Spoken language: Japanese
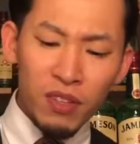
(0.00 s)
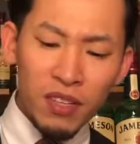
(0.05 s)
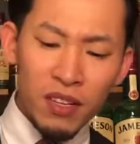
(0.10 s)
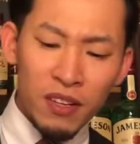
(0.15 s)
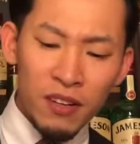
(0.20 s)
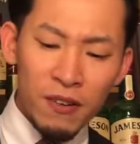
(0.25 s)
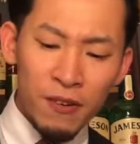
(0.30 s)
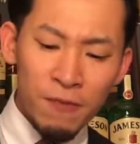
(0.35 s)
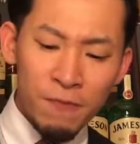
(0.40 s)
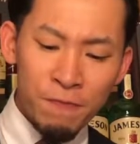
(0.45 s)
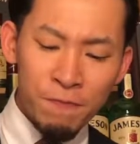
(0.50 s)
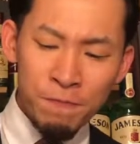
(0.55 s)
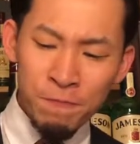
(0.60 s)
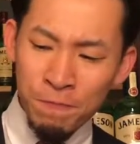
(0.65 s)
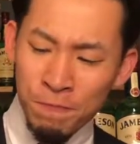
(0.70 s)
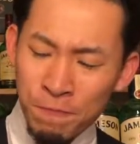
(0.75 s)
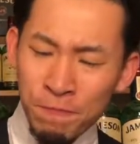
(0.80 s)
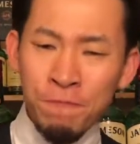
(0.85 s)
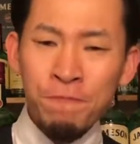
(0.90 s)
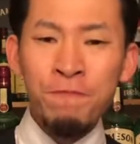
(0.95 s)

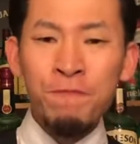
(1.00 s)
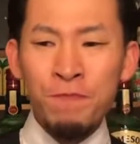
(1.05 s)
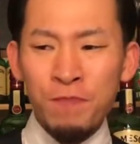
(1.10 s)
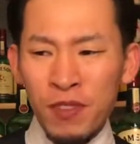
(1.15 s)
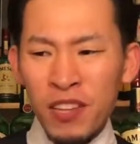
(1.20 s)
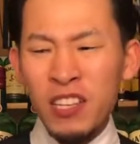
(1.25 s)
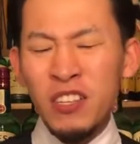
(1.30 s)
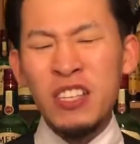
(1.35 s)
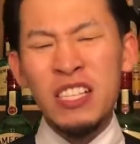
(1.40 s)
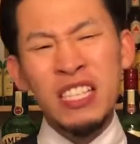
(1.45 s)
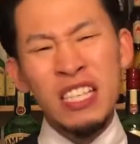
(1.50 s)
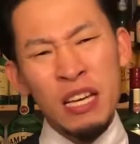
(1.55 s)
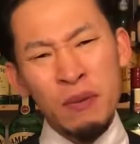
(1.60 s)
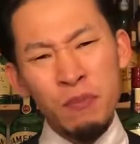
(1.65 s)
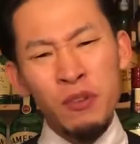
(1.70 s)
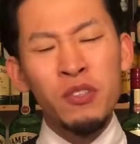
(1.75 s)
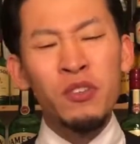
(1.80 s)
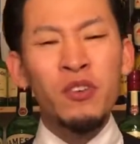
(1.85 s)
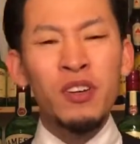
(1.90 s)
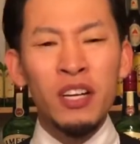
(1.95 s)
んめっちゃ
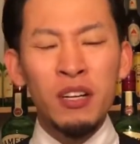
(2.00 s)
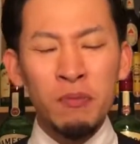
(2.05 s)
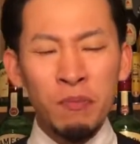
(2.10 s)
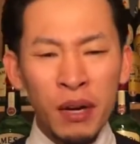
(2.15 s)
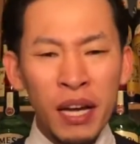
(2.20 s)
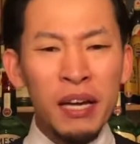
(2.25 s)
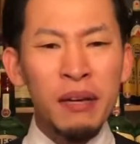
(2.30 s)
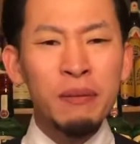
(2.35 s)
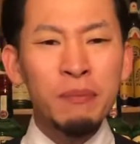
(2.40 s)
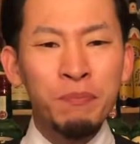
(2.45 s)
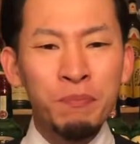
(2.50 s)
まそれうまい